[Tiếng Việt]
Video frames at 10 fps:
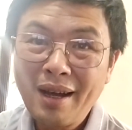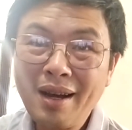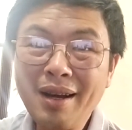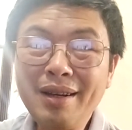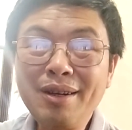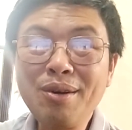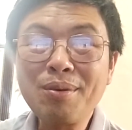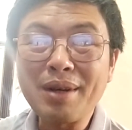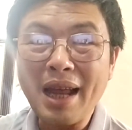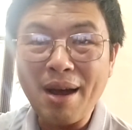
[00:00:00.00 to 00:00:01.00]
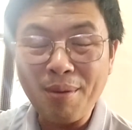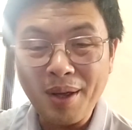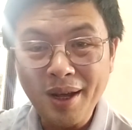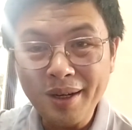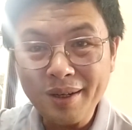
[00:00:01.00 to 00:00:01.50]
hơn lúc nào
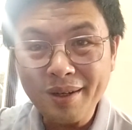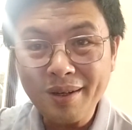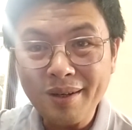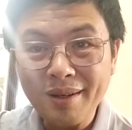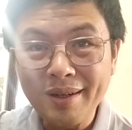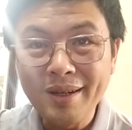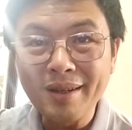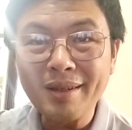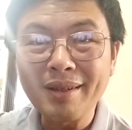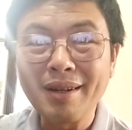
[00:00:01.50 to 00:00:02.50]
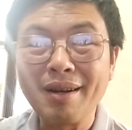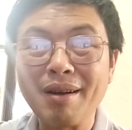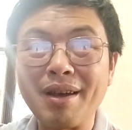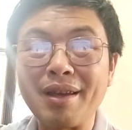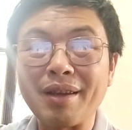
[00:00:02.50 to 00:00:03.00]
hết những
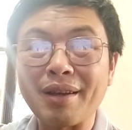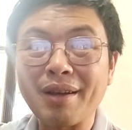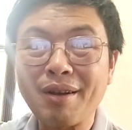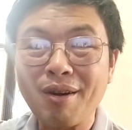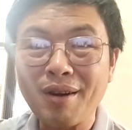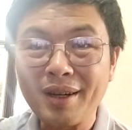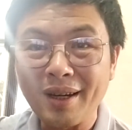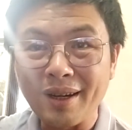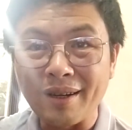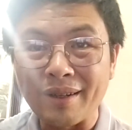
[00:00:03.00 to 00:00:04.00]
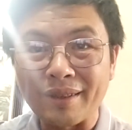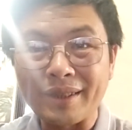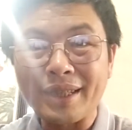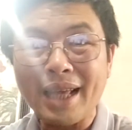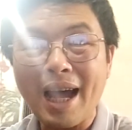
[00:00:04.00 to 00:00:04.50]
người con ở
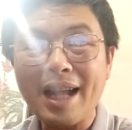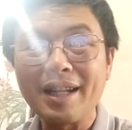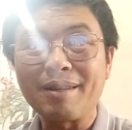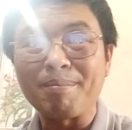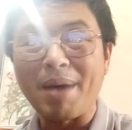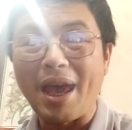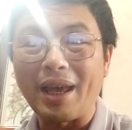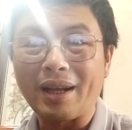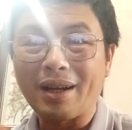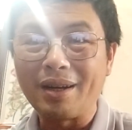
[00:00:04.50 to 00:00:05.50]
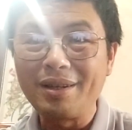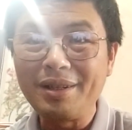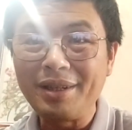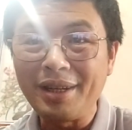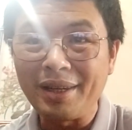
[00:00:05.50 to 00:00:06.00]
xa đất mẹ
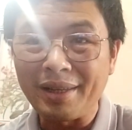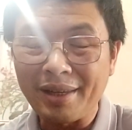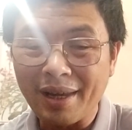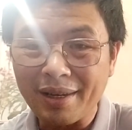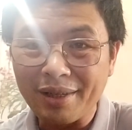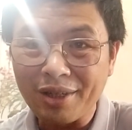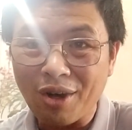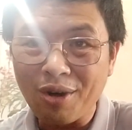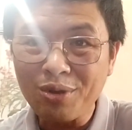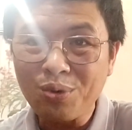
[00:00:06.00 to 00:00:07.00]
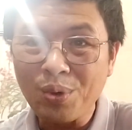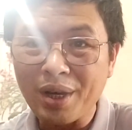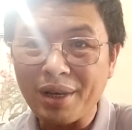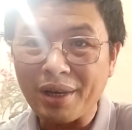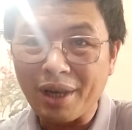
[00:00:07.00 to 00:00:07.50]
cần nhìn nhận rõ
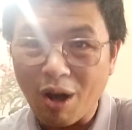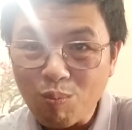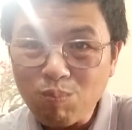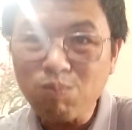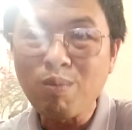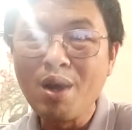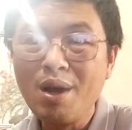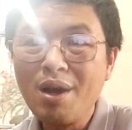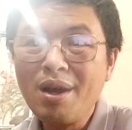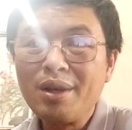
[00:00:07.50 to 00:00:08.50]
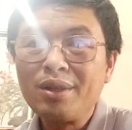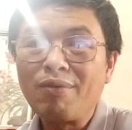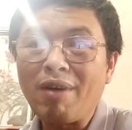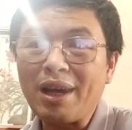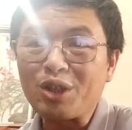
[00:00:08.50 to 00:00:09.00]
truyền thống
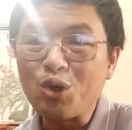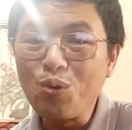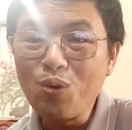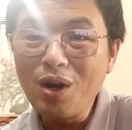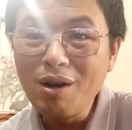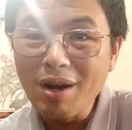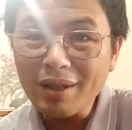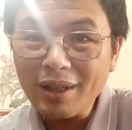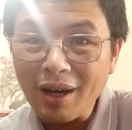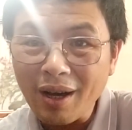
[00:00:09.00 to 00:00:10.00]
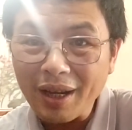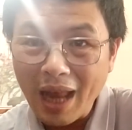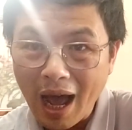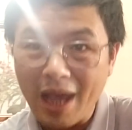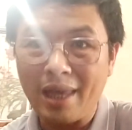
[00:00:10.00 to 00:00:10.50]
và xu hướng thời
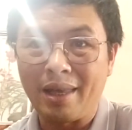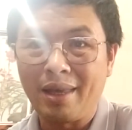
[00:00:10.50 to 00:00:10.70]
đại